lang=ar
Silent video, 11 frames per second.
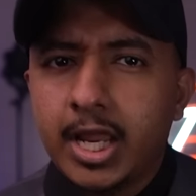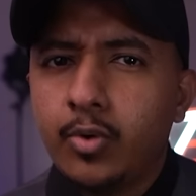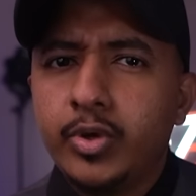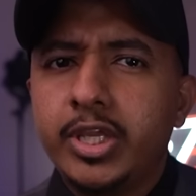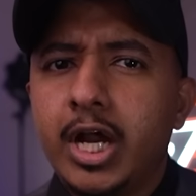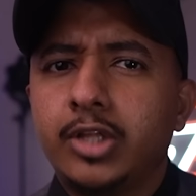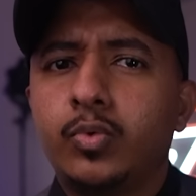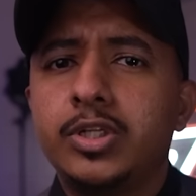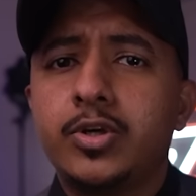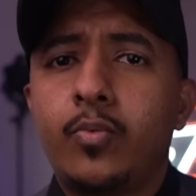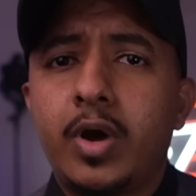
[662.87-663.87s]
الهويات
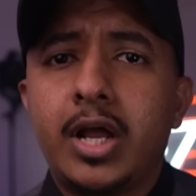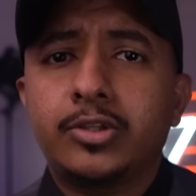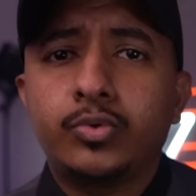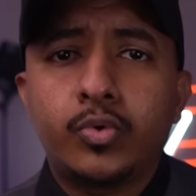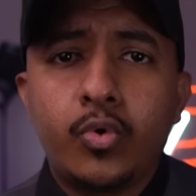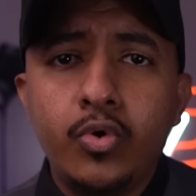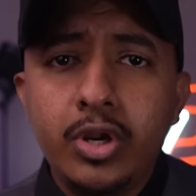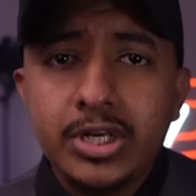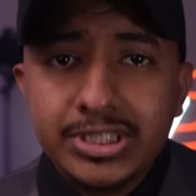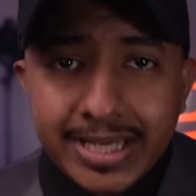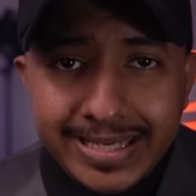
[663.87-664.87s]
والجوالات
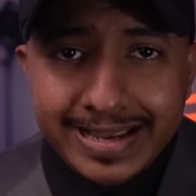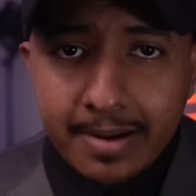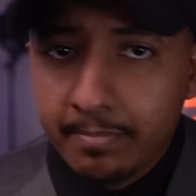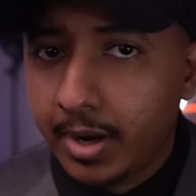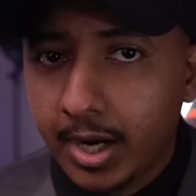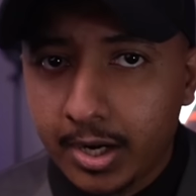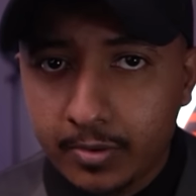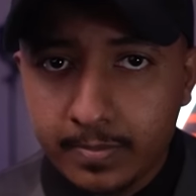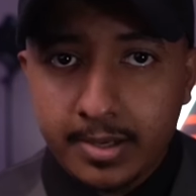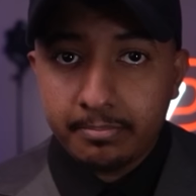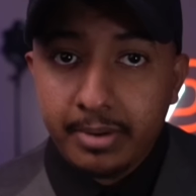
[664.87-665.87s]
وكل شيء كان
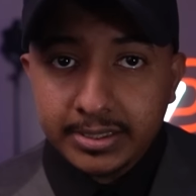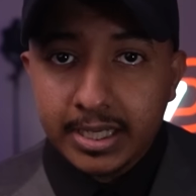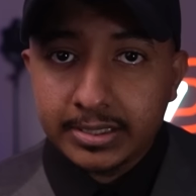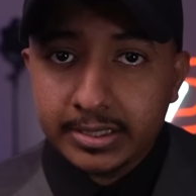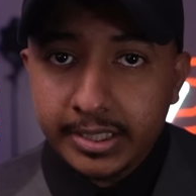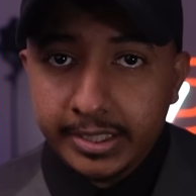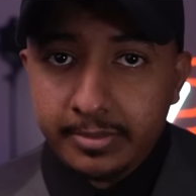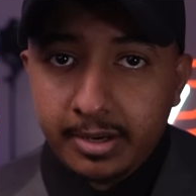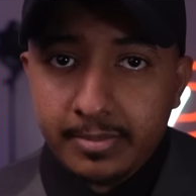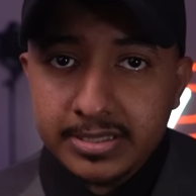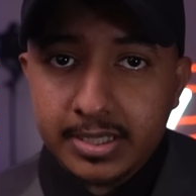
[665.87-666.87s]
معاهم بعدها طلعنا
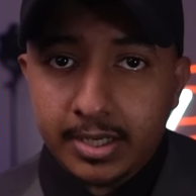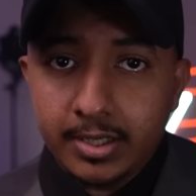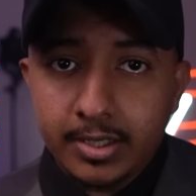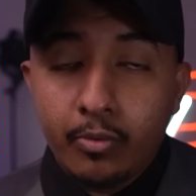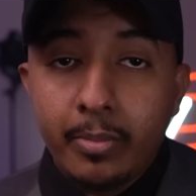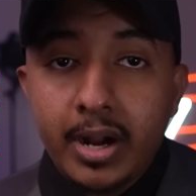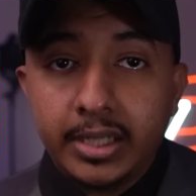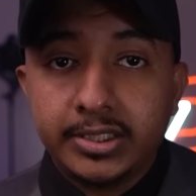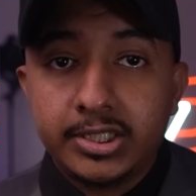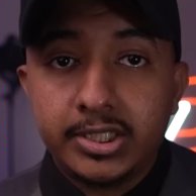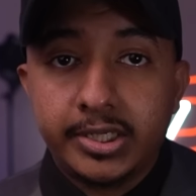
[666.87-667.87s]
من المزرعه وما
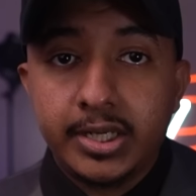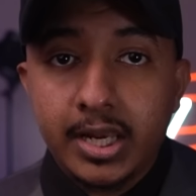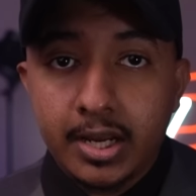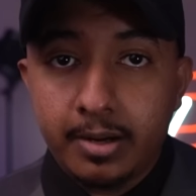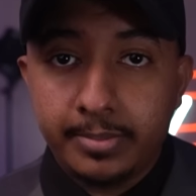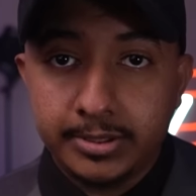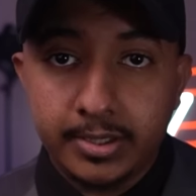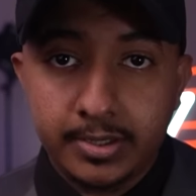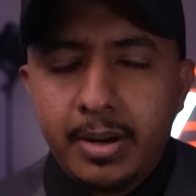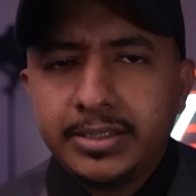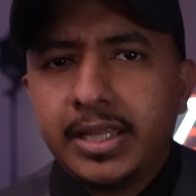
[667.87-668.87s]
عاد رجعنا لها ابدا
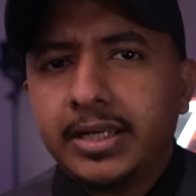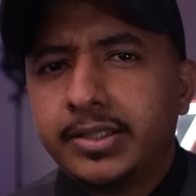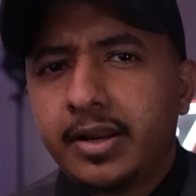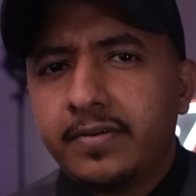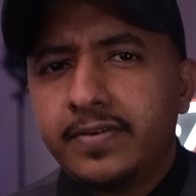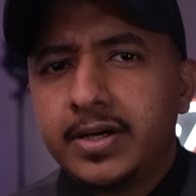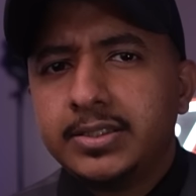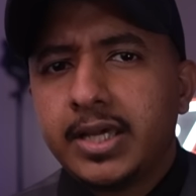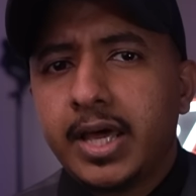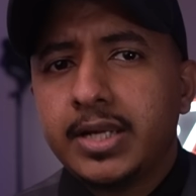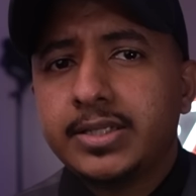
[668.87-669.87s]
بعد الاعترافات
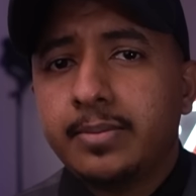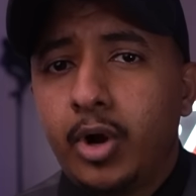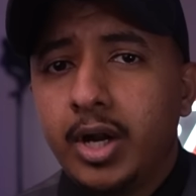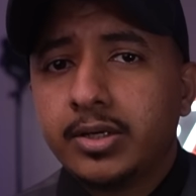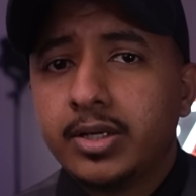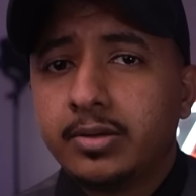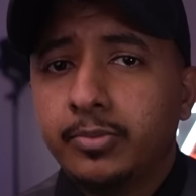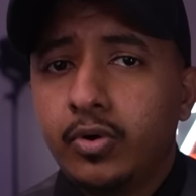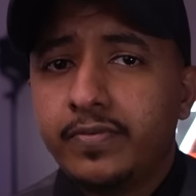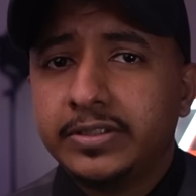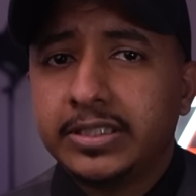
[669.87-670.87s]
خرج المحقق من
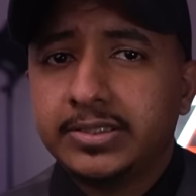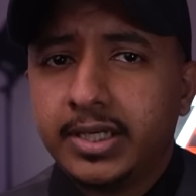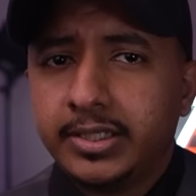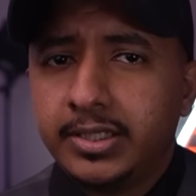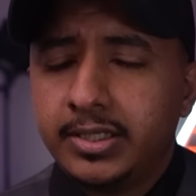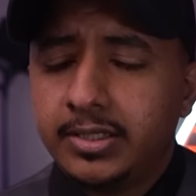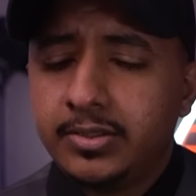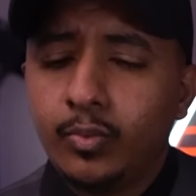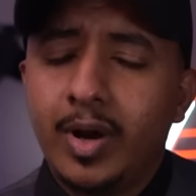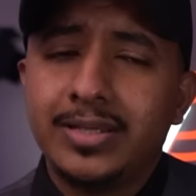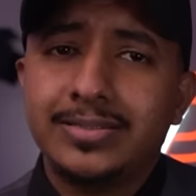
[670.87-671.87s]
غرفه التحقيق
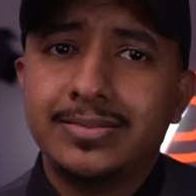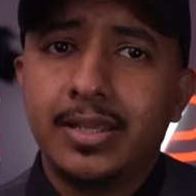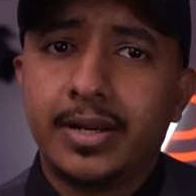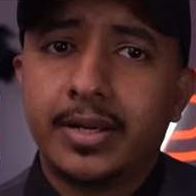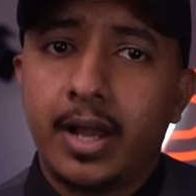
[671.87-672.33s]
واصدر صدر